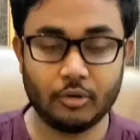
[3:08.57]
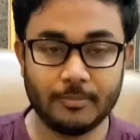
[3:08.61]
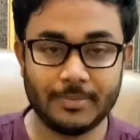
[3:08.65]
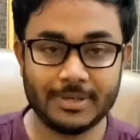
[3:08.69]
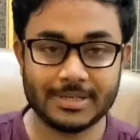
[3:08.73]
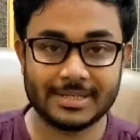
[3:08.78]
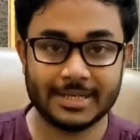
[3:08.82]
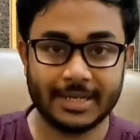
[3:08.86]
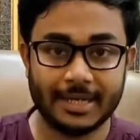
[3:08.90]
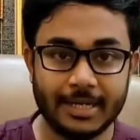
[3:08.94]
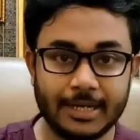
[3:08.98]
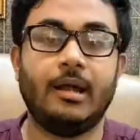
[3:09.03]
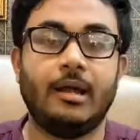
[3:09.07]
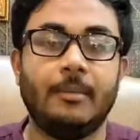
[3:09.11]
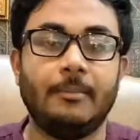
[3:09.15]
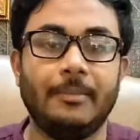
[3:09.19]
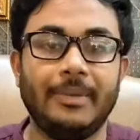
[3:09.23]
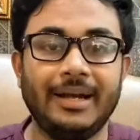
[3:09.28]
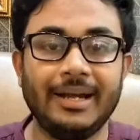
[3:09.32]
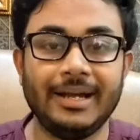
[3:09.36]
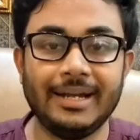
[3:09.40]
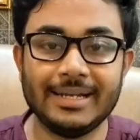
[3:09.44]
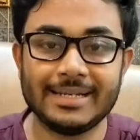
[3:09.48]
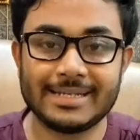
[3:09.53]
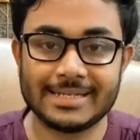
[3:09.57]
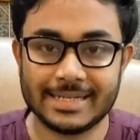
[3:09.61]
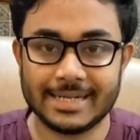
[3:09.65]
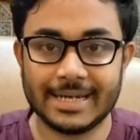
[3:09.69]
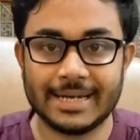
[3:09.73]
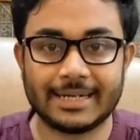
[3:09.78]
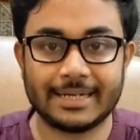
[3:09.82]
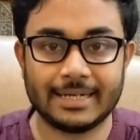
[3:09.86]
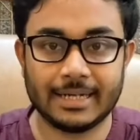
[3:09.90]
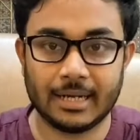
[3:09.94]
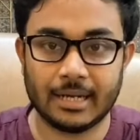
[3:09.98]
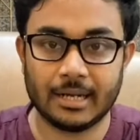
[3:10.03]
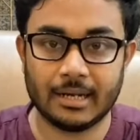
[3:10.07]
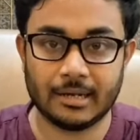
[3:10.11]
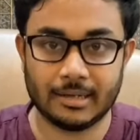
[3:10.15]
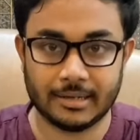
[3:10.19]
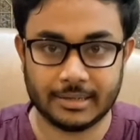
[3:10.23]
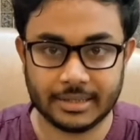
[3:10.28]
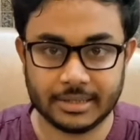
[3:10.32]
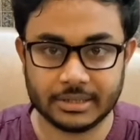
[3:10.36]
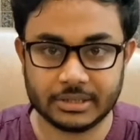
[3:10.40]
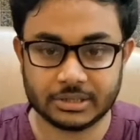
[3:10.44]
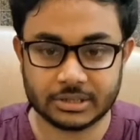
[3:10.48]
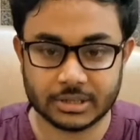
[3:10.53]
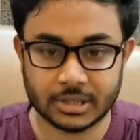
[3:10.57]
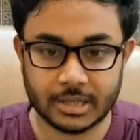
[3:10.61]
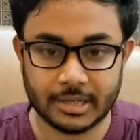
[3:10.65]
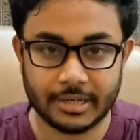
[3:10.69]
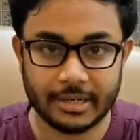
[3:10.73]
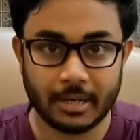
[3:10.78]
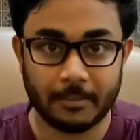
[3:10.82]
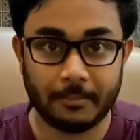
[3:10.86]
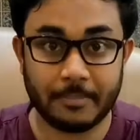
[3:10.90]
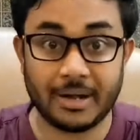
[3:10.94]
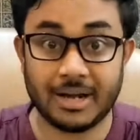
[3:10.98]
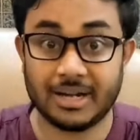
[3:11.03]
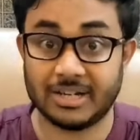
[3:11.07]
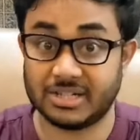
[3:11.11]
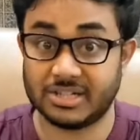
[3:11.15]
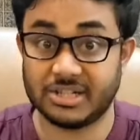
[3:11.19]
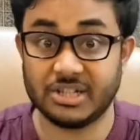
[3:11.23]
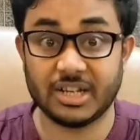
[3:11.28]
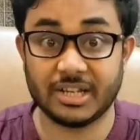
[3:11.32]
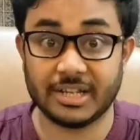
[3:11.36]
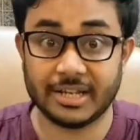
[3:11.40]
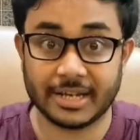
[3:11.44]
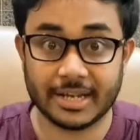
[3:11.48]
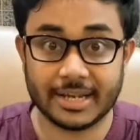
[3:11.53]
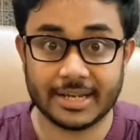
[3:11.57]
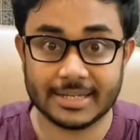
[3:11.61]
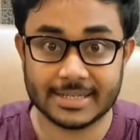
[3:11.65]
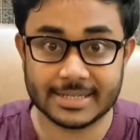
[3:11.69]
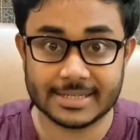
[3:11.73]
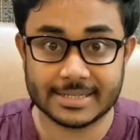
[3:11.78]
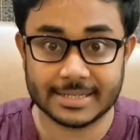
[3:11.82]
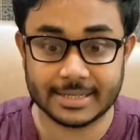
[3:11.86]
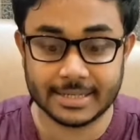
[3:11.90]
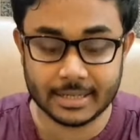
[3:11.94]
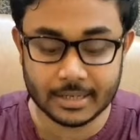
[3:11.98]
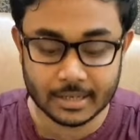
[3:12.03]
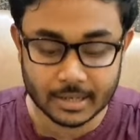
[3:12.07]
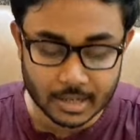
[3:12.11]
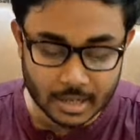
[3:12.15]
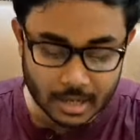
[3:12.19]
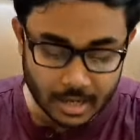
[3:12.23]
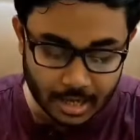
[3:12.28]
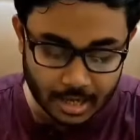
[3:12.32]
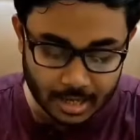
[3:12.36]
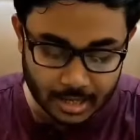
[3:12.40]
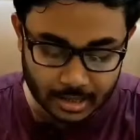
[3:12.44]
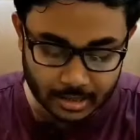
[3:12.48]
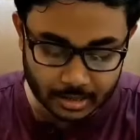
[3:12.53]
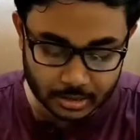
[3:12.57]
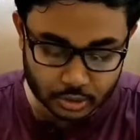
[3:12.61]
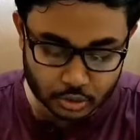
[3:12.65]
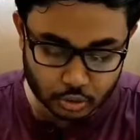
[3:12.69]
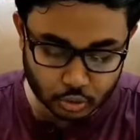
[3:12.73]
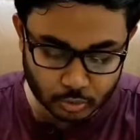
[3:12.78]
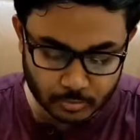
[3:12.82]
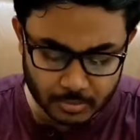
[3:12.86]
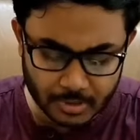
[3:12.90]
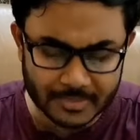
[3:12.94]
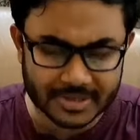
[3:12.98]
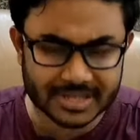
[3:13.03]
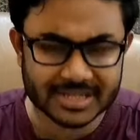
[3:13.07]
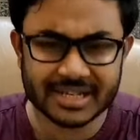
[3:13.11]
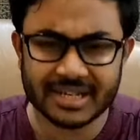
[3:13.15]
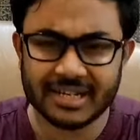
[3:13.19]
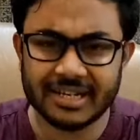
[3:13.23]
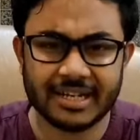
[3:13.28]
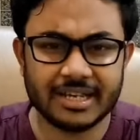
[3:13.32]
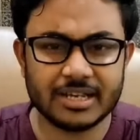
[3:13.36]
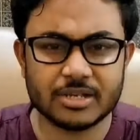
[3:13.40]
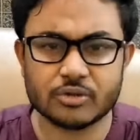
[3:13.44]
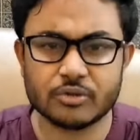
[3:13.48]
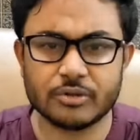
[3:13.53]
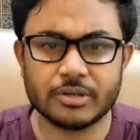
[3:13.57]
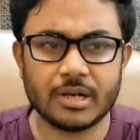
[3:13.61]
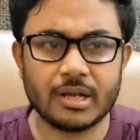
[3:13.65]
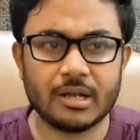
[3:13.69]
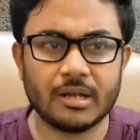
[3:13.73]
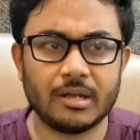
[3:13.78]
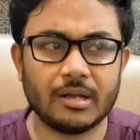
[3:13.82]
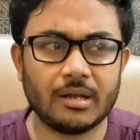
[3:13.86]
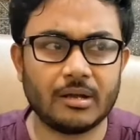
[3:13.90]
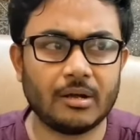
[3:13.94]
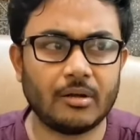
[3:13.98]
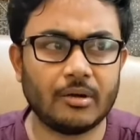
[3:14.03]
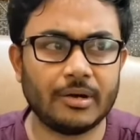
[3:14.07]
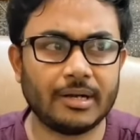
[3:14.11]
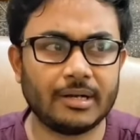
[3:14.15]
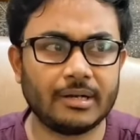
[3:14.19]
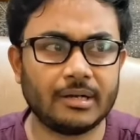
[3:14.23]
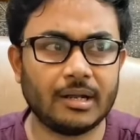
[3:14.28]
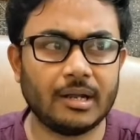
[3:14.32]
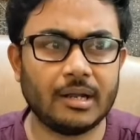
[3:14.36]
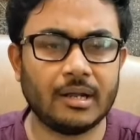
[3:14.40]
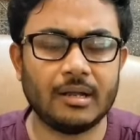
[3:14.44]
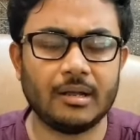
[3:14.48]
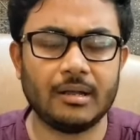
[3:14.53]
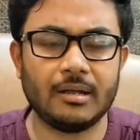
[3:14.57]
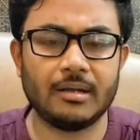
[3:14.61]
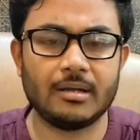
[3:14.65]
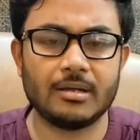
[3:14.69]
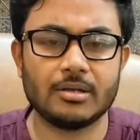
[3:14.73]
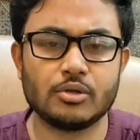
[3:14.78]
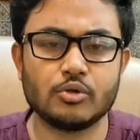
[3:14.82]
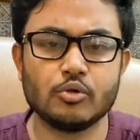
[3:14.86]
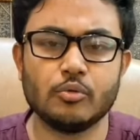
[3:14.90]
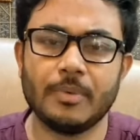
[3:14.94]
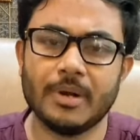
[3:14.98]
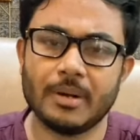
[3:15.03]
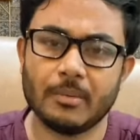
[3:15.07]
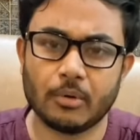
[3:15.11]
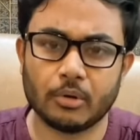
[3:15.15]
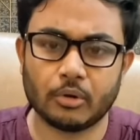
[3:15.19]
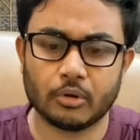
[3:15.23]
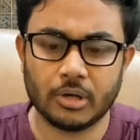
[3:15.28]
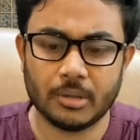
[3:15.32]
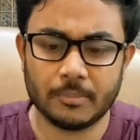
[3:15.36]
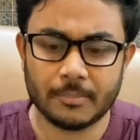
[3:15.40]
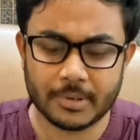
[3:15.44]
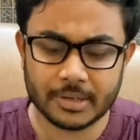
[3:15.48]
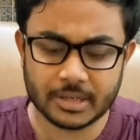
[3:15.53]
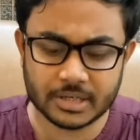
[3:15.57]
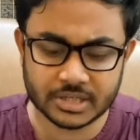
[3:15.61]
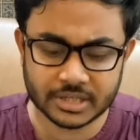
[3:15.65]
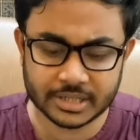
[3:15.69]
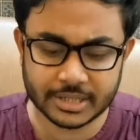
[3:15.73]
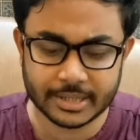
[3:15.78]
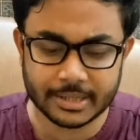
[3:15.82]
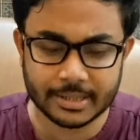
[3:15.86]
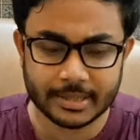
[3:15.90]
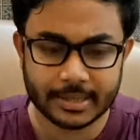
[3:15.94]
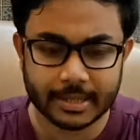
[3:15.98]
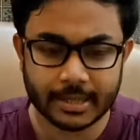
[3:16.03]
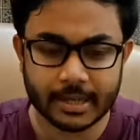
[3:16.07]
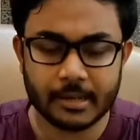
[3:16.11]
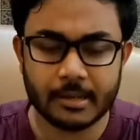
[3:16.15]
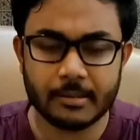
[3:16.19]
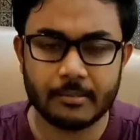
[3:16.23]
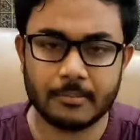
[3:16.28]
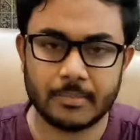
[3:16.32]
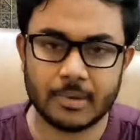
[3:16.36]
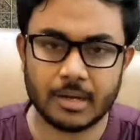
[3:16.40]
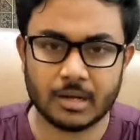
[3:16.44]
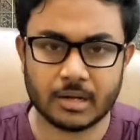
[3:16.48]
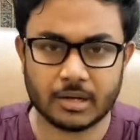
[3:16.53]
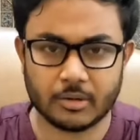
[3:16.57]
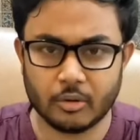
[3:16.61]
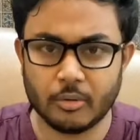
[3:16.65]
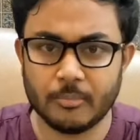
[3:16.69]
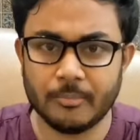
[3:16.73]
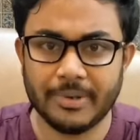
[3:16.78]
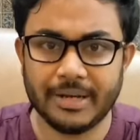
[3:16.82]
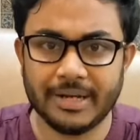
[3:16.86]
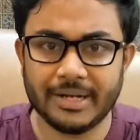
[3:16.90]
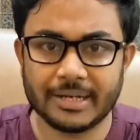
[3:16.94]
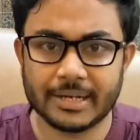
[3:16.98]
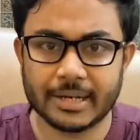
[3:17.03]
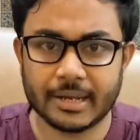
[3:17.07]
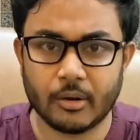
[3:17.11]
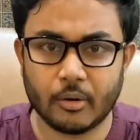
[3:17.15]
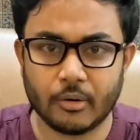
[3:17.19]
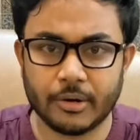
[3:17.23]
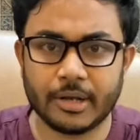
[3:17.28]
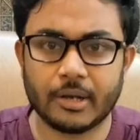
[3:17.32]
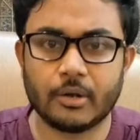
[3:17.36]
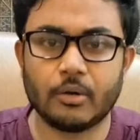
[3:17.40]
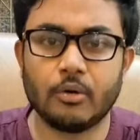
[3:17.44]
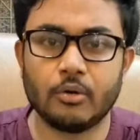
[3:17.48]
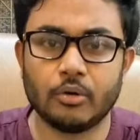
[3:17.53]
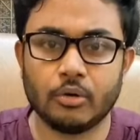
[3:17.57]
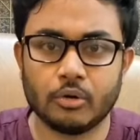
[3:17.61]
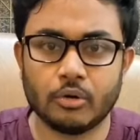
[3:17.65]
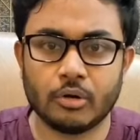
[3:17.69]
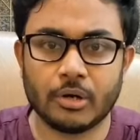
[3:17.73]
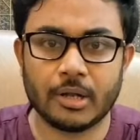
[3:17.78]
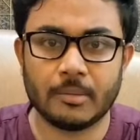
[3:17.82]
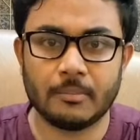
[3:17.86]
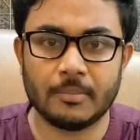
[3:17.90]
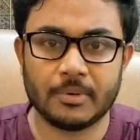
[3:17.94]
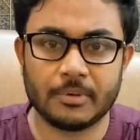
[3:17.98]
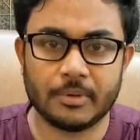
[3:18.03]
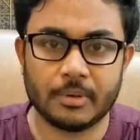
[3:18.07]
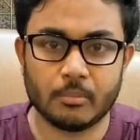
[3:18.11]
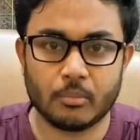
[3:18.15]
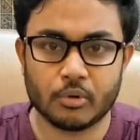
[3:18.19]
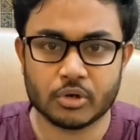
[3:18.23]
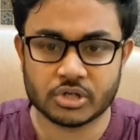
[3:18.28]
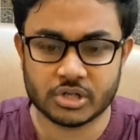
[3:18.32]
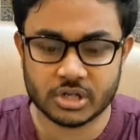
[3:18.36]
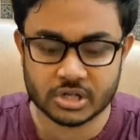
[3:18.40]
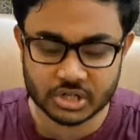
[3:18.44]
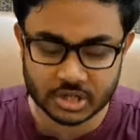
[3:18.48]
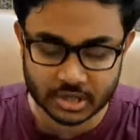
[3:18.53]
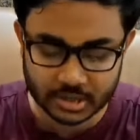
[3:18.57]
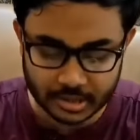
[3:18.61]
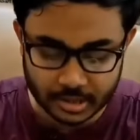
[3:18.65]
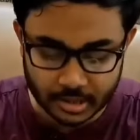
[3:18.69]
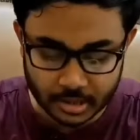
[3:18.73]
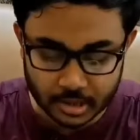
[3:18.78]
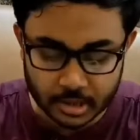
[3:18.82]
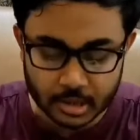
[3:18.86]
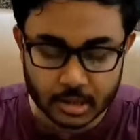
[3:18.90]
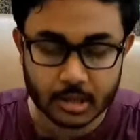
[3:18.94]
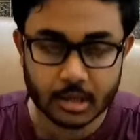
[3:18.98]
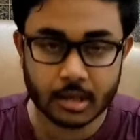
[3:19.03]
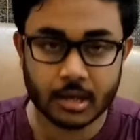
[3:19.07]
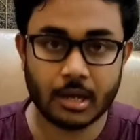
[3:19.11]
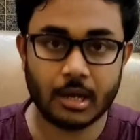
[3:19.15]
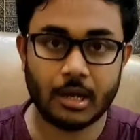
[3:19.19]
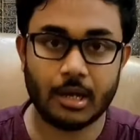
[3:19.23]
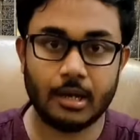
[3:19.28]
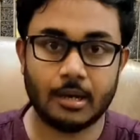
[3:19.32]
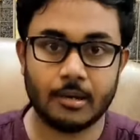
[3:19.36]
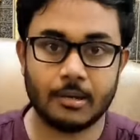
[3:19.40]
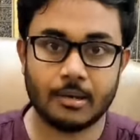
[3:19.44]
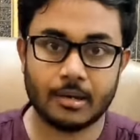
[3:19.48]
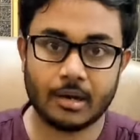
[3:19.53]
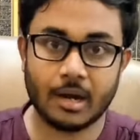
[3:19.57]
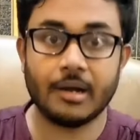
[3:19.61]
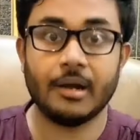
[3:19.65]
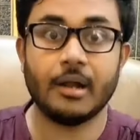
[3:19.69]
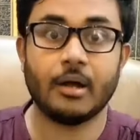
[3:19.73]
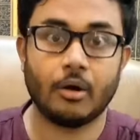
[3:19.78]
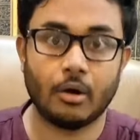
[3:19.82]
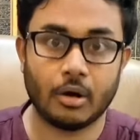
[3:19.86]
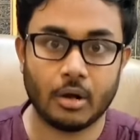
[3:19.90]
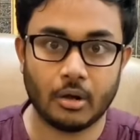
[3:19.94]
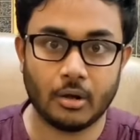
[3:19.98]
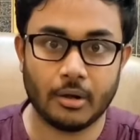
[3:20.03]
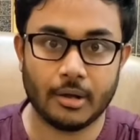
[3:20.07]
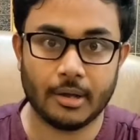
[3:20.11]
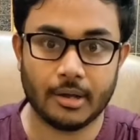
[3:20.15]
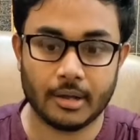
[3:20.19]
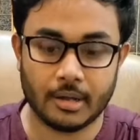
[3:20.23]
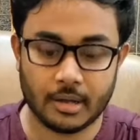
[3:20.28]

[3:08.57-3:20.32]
কিন্তু বেসিক্যালি মিডল ইস্টের একটা ডিশ আর এটা পার্সিয়া থেকে এসছে আর শোরবা বেসিক্যালি কিছুই না অনেকটা স্যুপের মতনই বাট চিকেনটাকে বা কোনো মিটকে অনেকক্ষণ ধরে বিভিন্ন মশলার সাথে রান্না করা